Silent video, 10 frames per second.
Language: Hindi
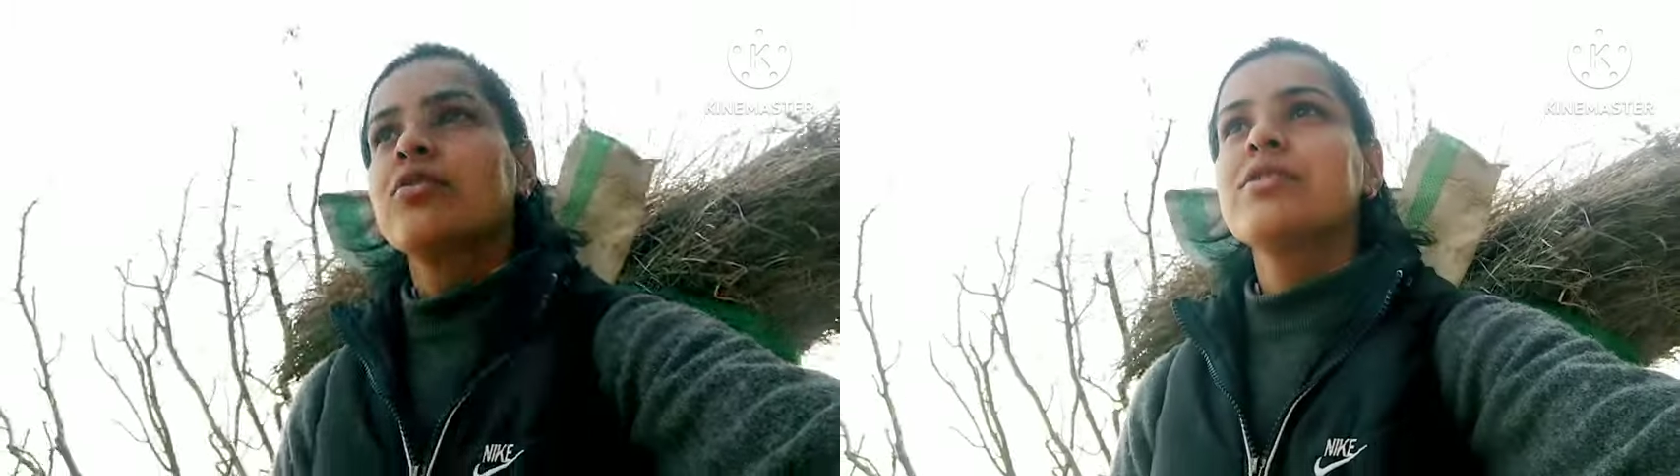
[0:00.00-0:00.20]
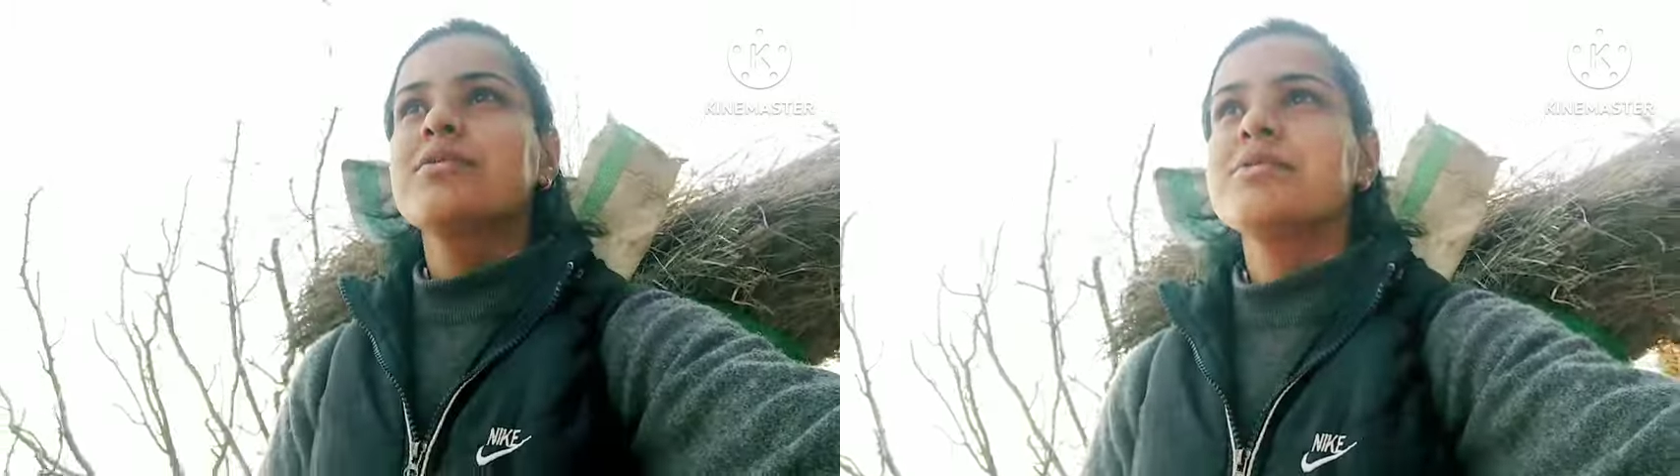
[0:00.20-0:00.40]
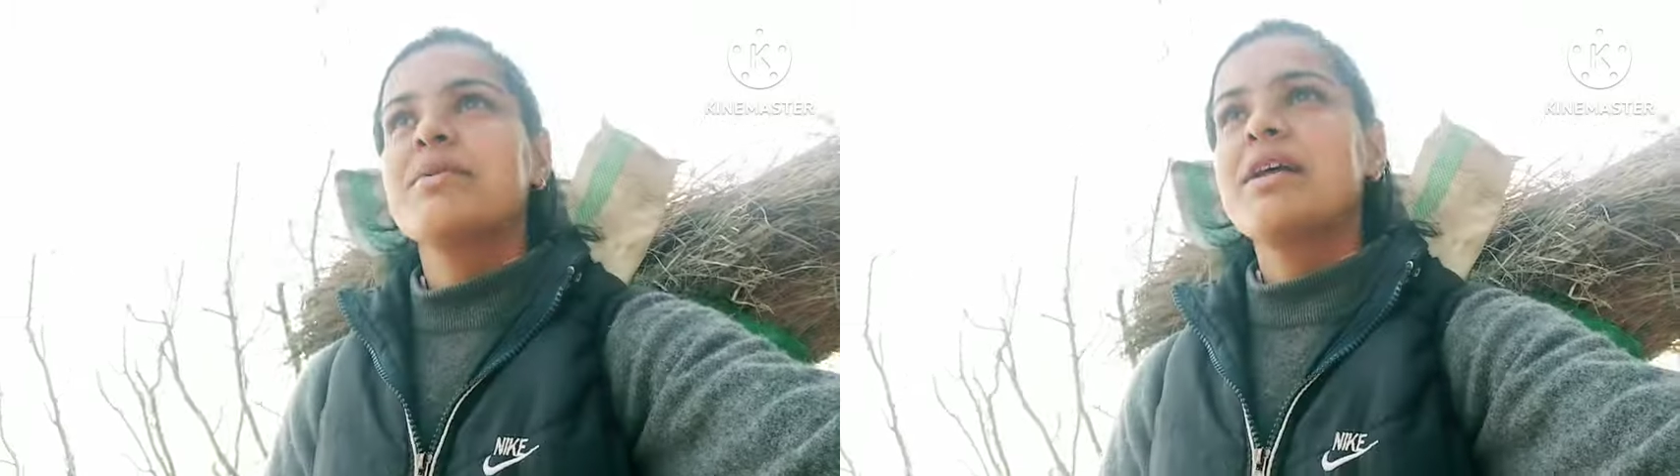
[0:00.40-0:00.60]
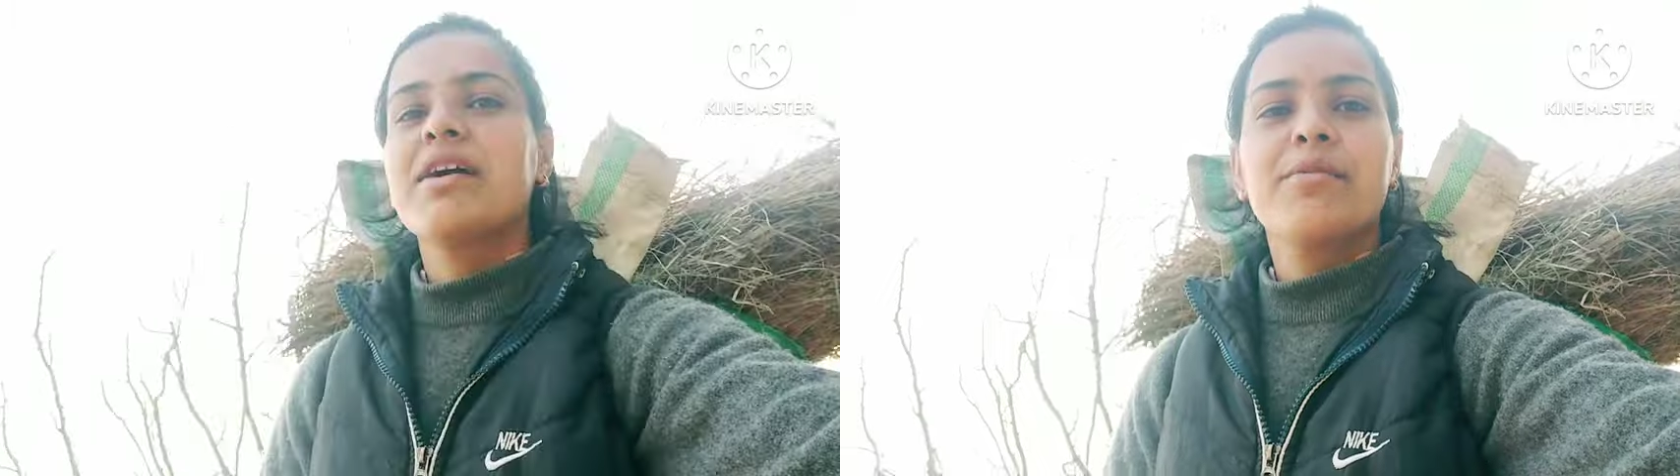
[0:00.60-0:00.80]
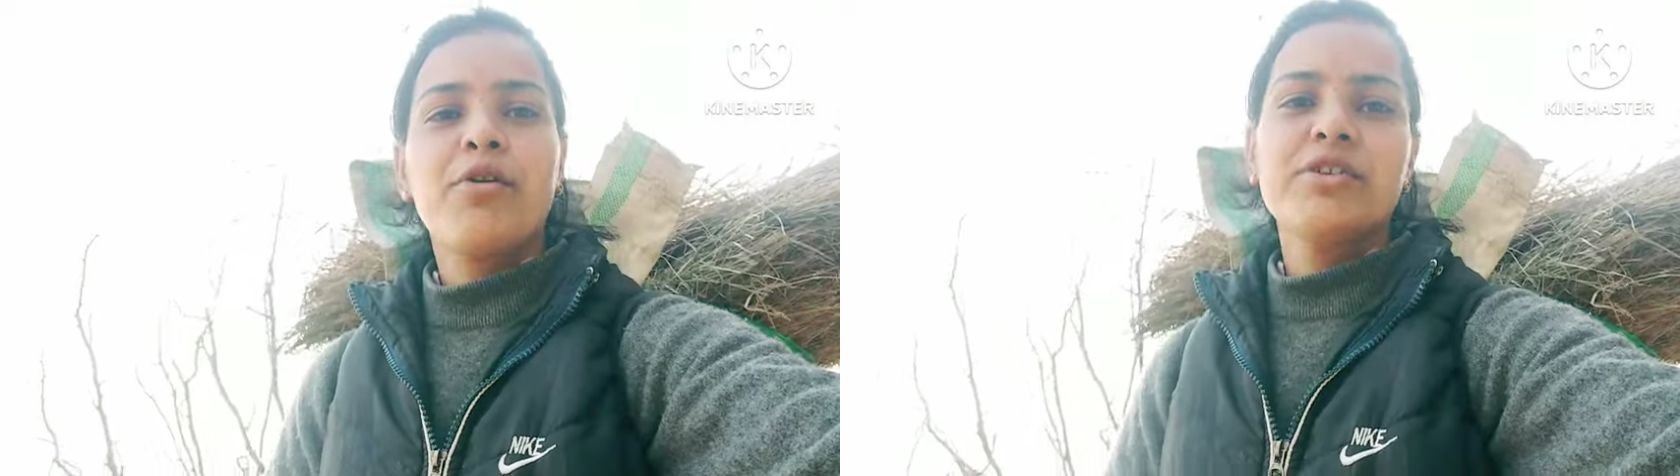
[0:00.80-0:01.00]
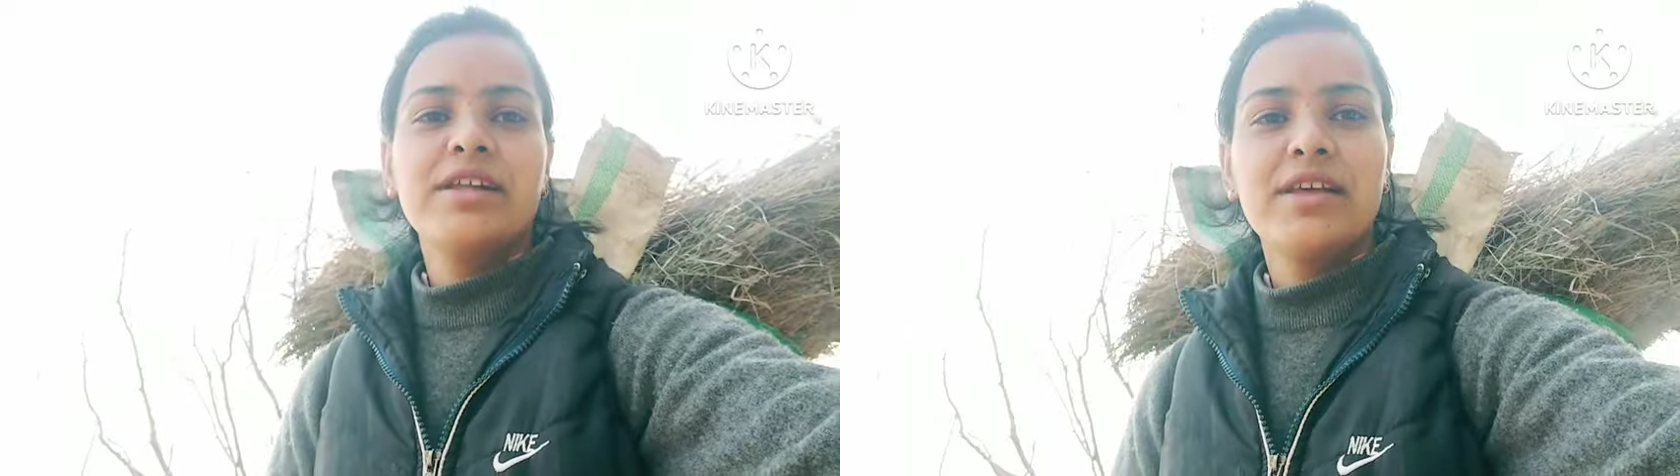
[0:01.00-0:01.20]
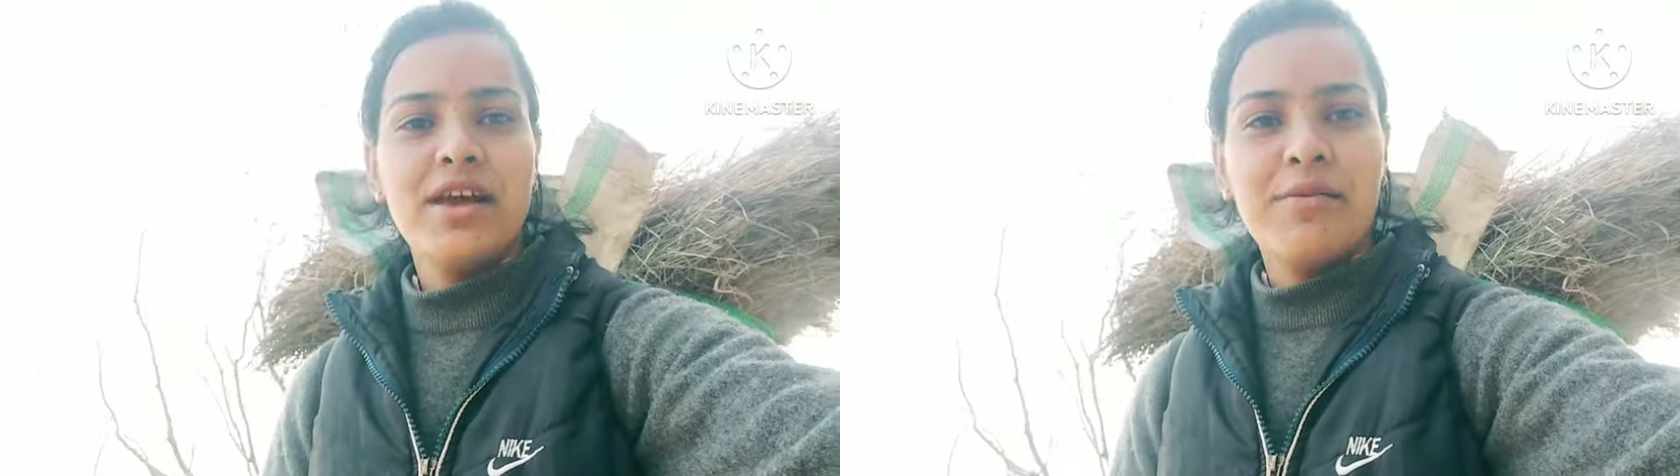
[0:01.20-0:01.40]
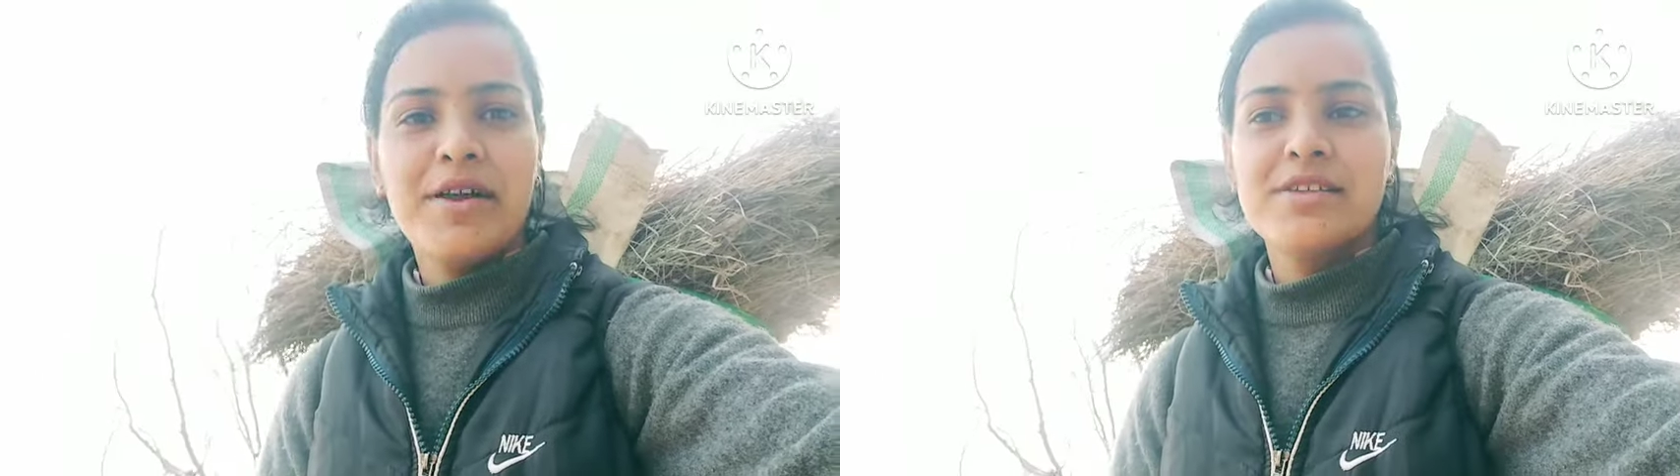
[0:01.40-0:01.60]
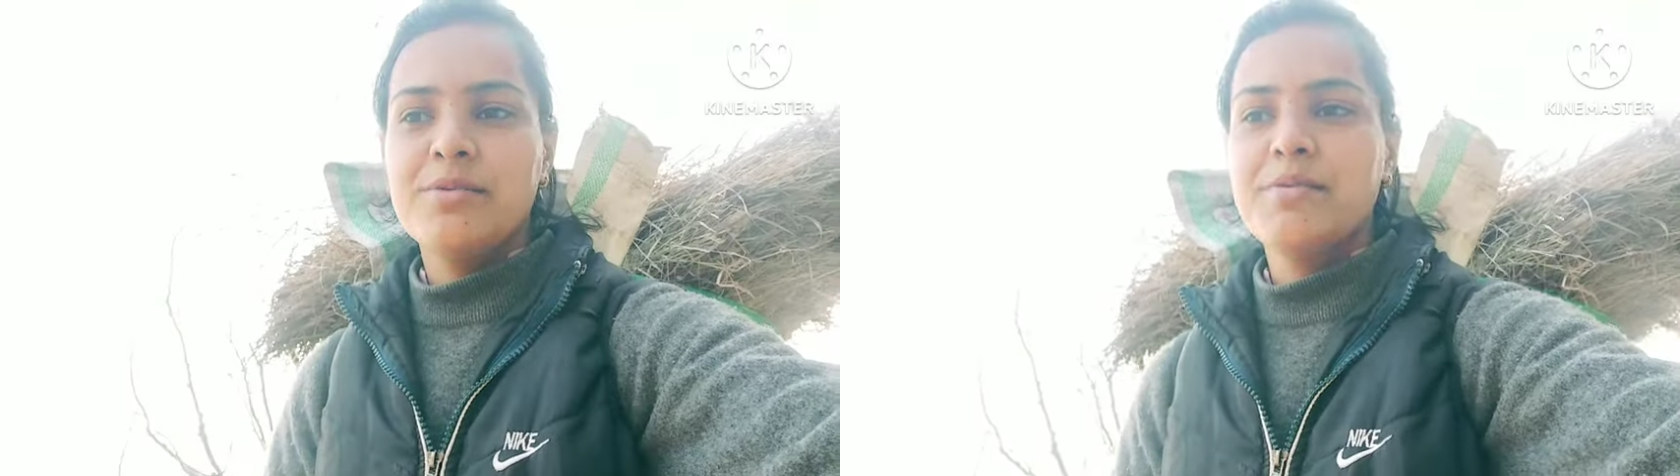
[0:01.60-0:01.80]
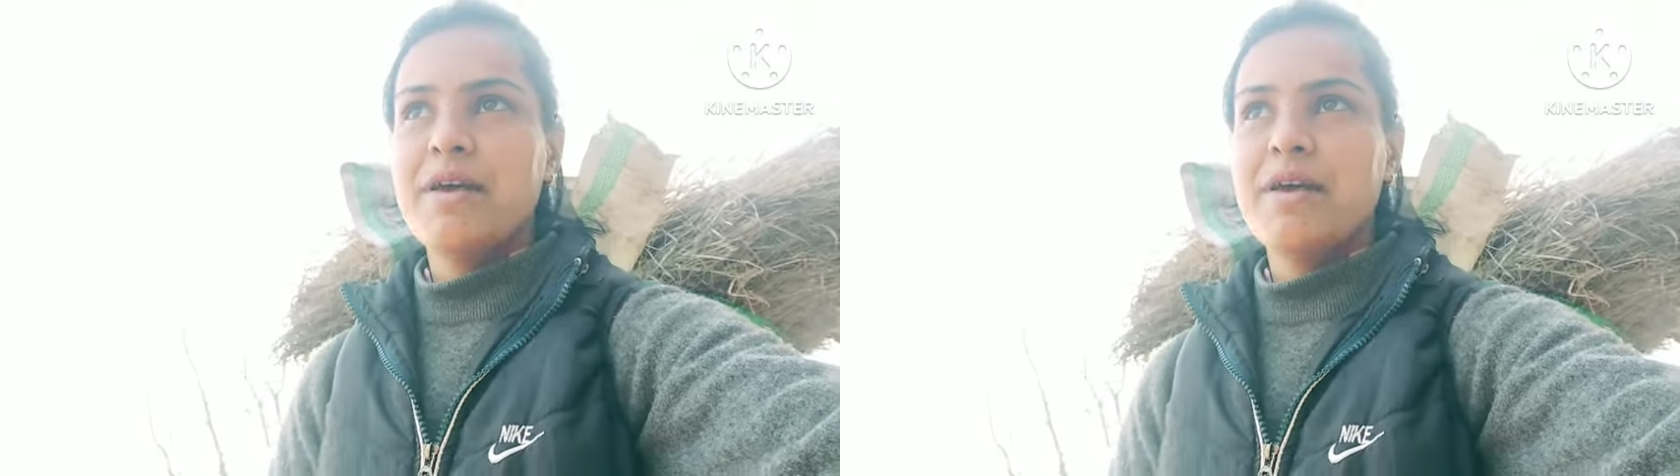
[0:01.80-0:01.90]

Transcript: तो ये सबसे पहले घर पहुंच जाता है हमारे से भी